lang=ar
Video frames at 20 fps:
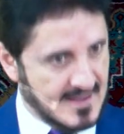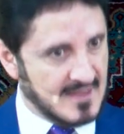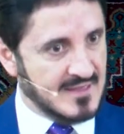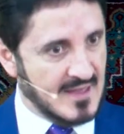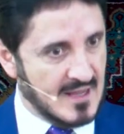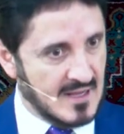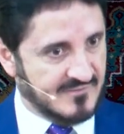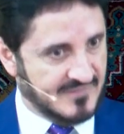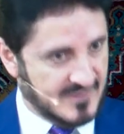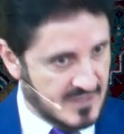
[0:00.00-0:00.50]

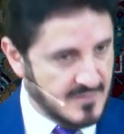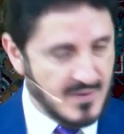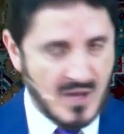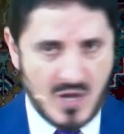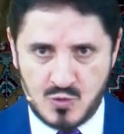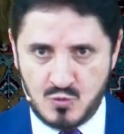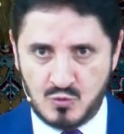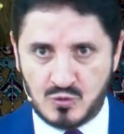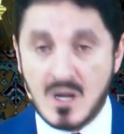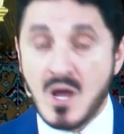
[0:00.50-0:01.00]
كذلك في
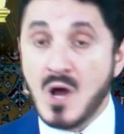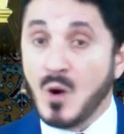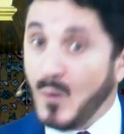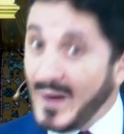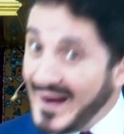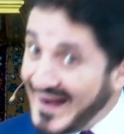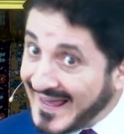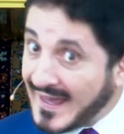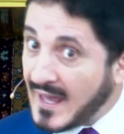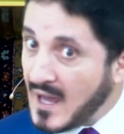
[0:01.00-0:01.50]
إباحيون
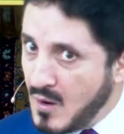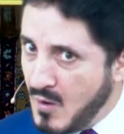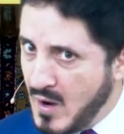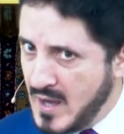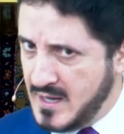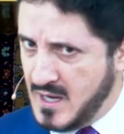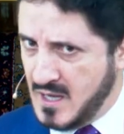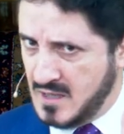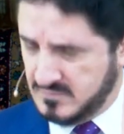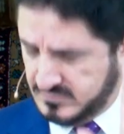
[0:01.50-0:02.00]

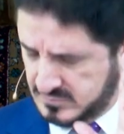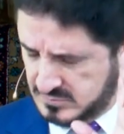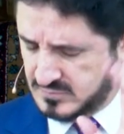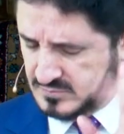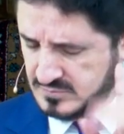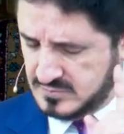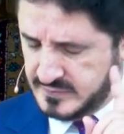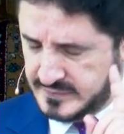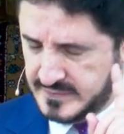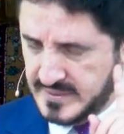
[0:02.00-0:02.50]
والخونة
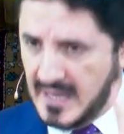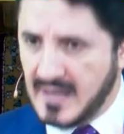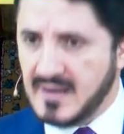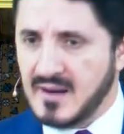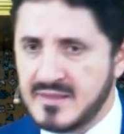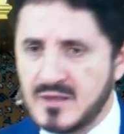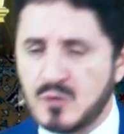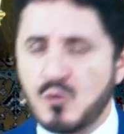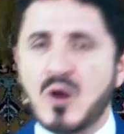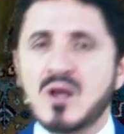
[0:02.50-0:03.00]

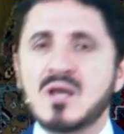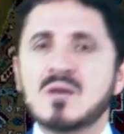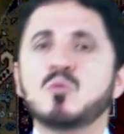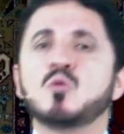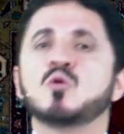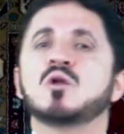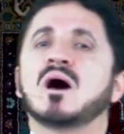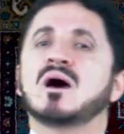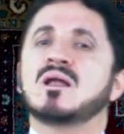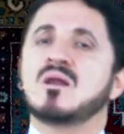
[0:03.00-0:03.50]
الذين
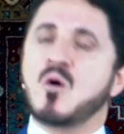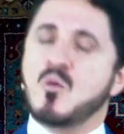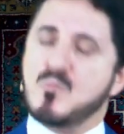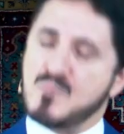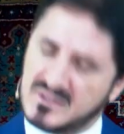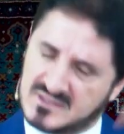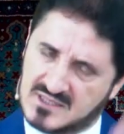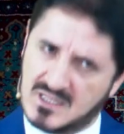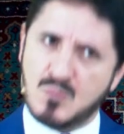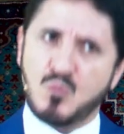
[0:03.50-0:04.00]
يؤلبون على
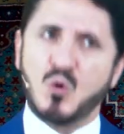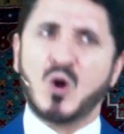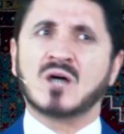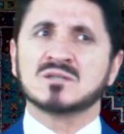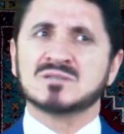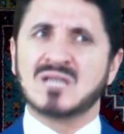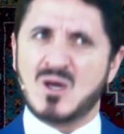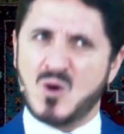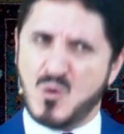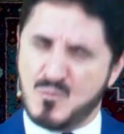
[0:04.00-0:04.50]
أمتهم
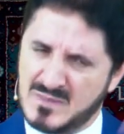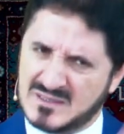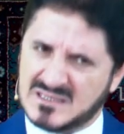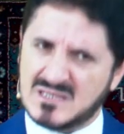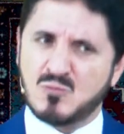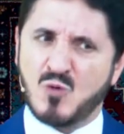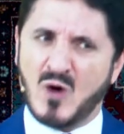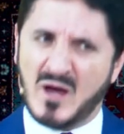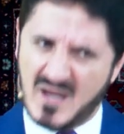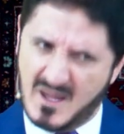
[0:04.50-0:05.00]
وقضايا
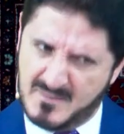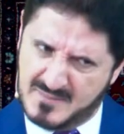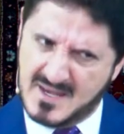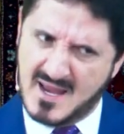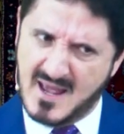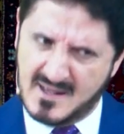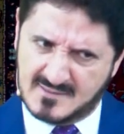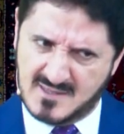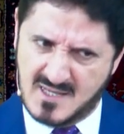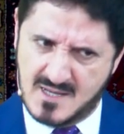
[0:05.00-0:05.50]
أمتهم وعلى
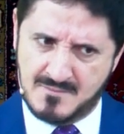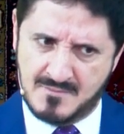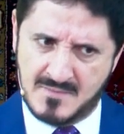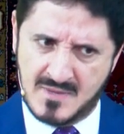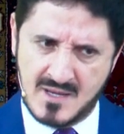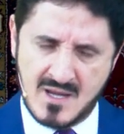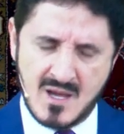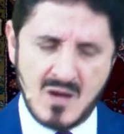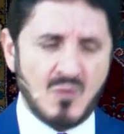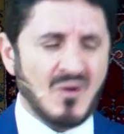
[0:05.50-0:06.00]
بلادهم
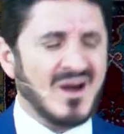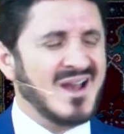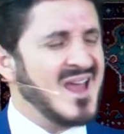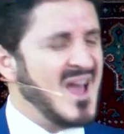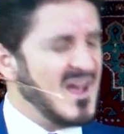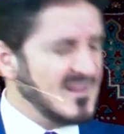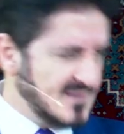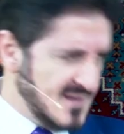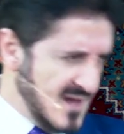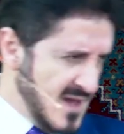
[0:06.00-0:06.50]

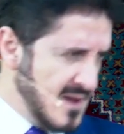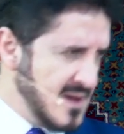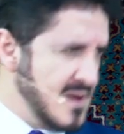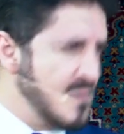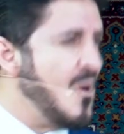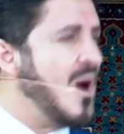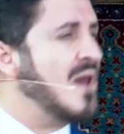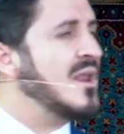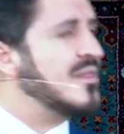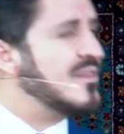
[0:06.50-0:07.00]
وعلى
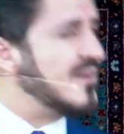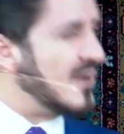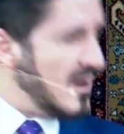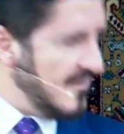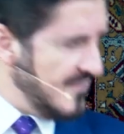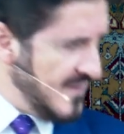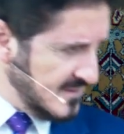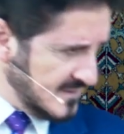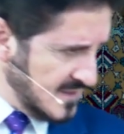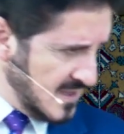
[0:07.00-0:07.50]
أديانهم وعلى
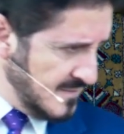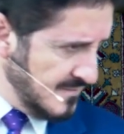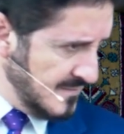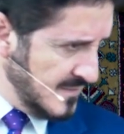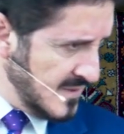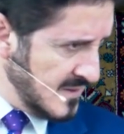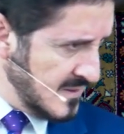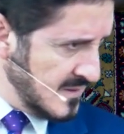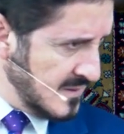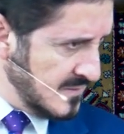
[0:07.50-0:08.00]
ثقافاتهم
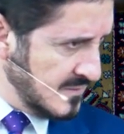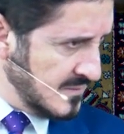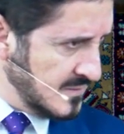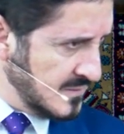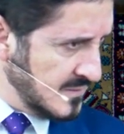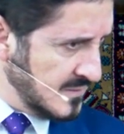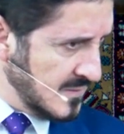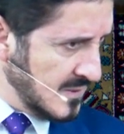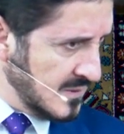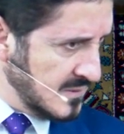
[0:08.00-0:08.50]

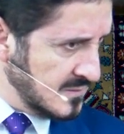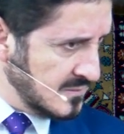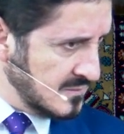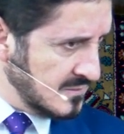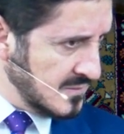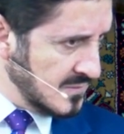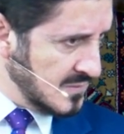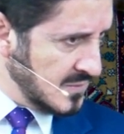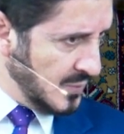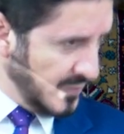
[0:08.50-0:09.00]

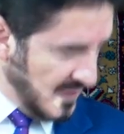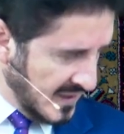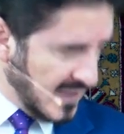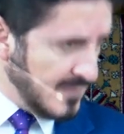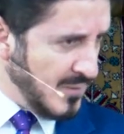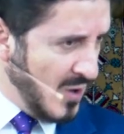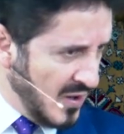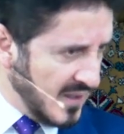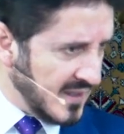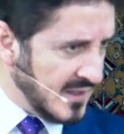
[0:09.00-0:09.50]

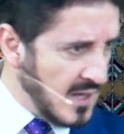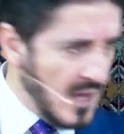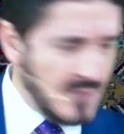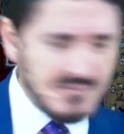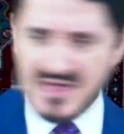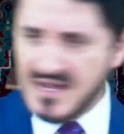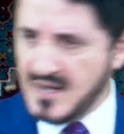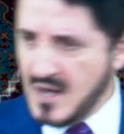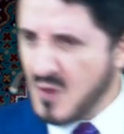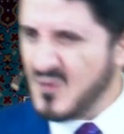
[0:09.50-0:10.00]
هناك مواقع
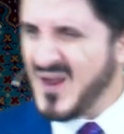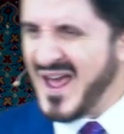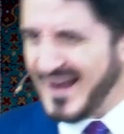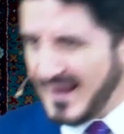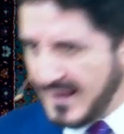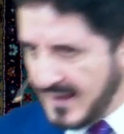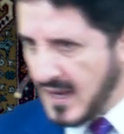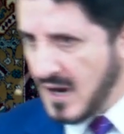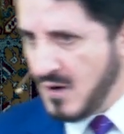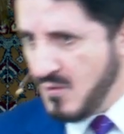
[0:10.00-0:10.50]
أمثال هؤلاء
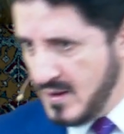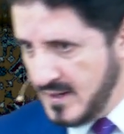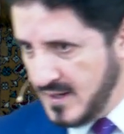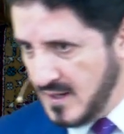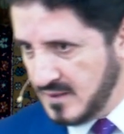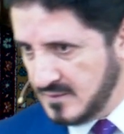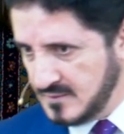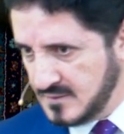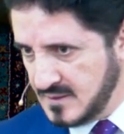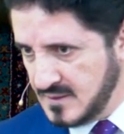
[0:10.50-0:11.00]

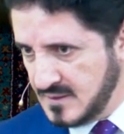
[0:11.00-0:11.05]
الخونة